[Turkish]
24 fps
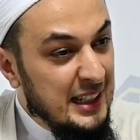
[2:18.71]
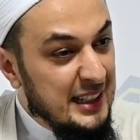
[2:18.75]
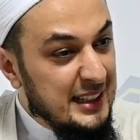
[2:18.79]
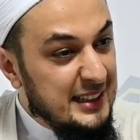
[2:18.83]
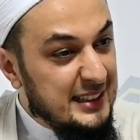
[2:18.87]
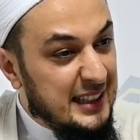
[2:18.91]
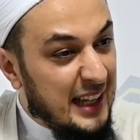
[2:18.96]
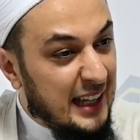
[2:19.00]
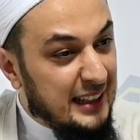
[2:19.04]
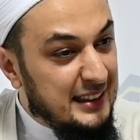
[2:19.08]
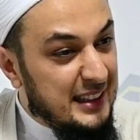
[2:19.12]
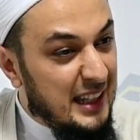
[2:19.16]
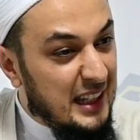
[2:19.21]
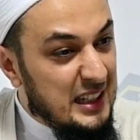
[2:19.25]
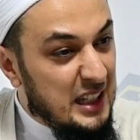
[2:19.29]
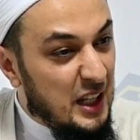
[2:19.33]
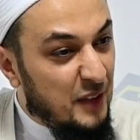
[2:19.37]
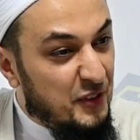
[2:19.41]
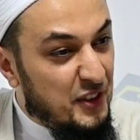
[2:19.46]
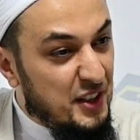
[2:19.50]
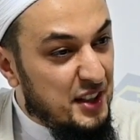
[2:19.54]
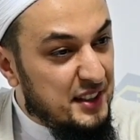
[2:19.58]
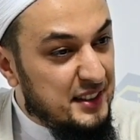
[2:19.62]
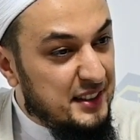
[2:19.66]
Sende
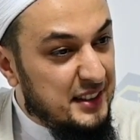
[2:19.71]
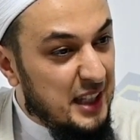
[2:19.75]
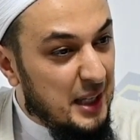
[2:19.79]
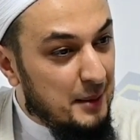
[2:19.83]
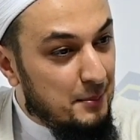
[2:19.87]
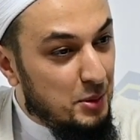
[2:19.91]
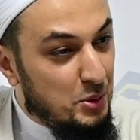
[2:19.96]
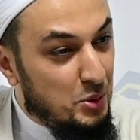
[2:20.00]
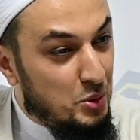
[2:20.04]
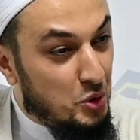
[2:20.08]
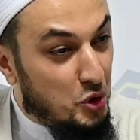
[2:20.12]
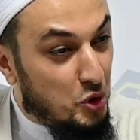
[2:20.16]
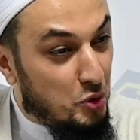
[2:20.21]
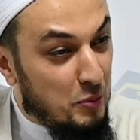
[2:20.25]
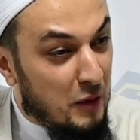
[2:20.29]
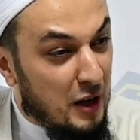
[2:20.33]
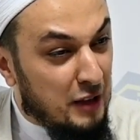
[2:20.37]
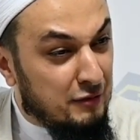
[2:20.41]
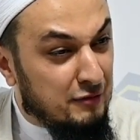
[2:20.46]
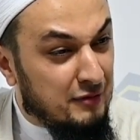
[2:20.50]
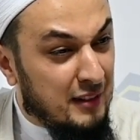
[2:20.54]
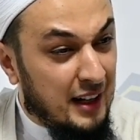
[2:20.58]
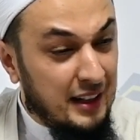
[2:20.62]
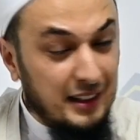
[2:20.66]
nefis diye bir
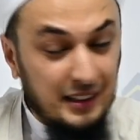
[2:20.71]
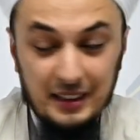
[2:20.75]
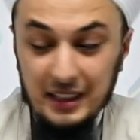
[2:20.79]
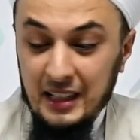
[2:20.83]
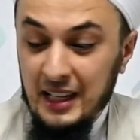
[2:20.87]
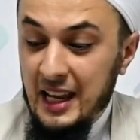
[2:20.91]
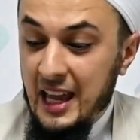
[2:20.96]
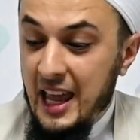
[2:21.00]
düşman var.